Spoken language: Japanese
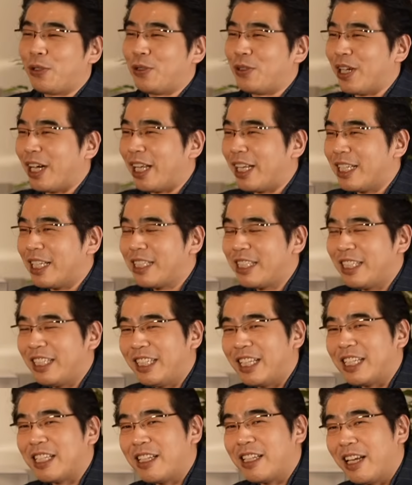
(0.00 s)
という
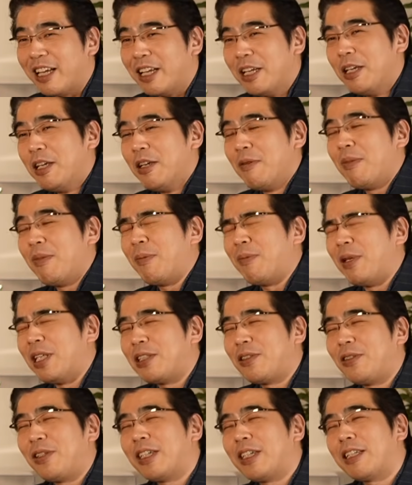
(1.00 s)
話ですね。まあ
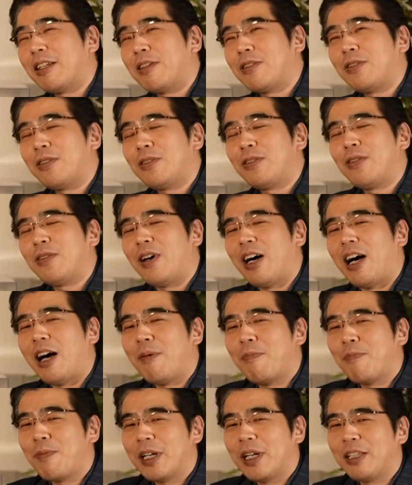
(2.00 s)
別の言い方をすると、あ
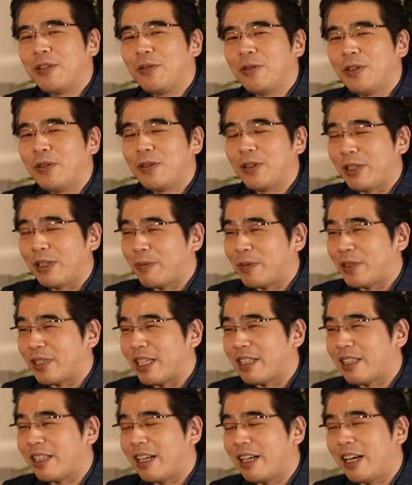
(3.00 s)
んまりドキドキも
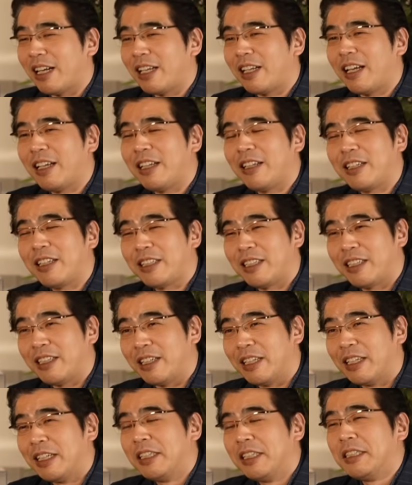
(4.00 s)
させられない
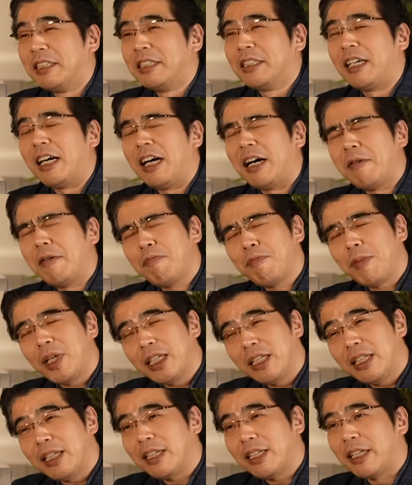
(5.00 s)
し、あんま
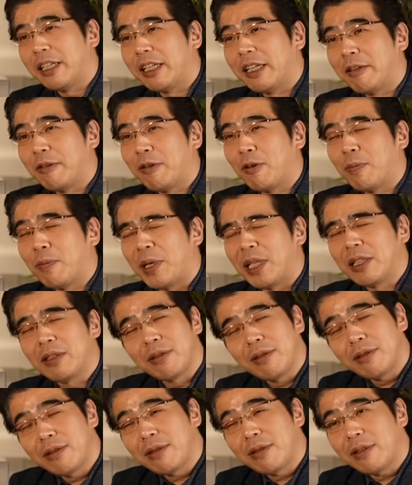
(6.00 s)
りなんかね、こうパッ
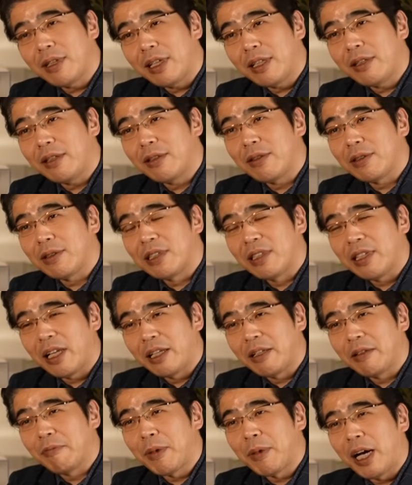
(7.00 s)
とするかっていうとしな
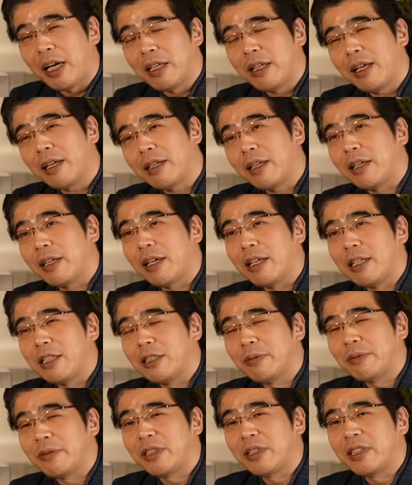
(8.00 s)
い、まあ華やかな感
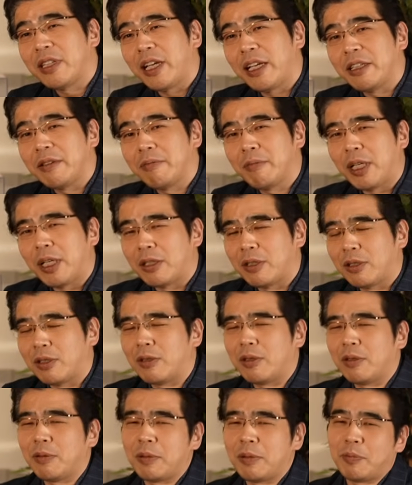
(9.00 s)
じもしない、まあ
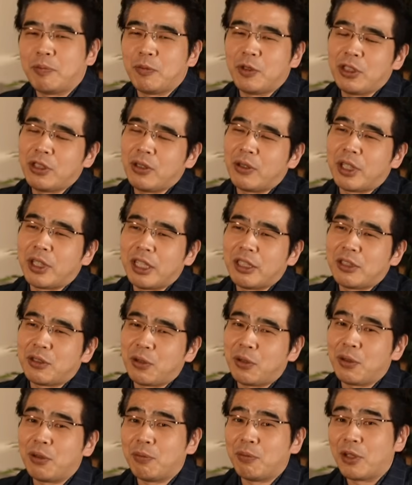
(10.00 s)
むしろね、
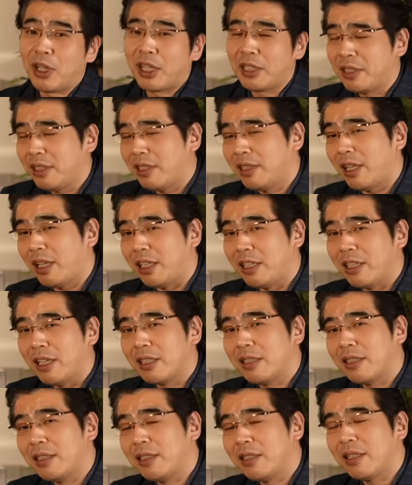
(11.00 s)
ちょっとムカついたり
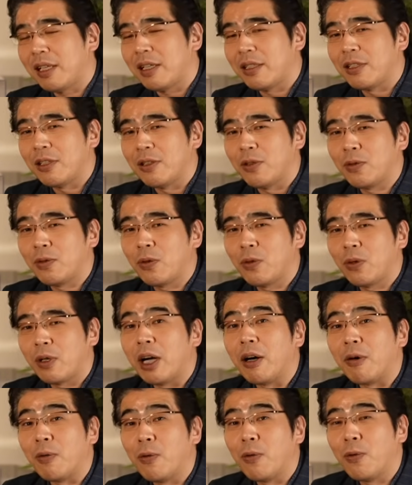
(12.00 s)
イラついたりすることの
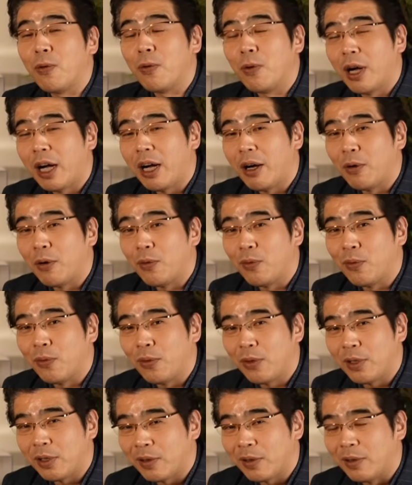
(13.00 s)
方が
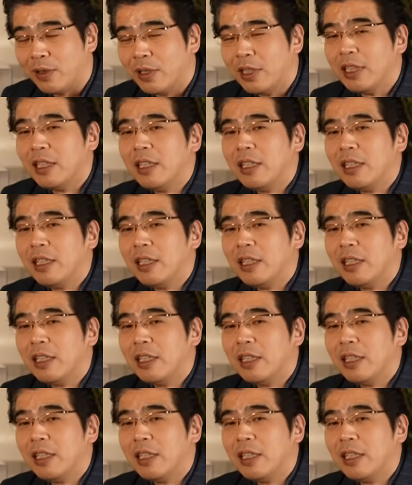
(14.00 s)
多いと。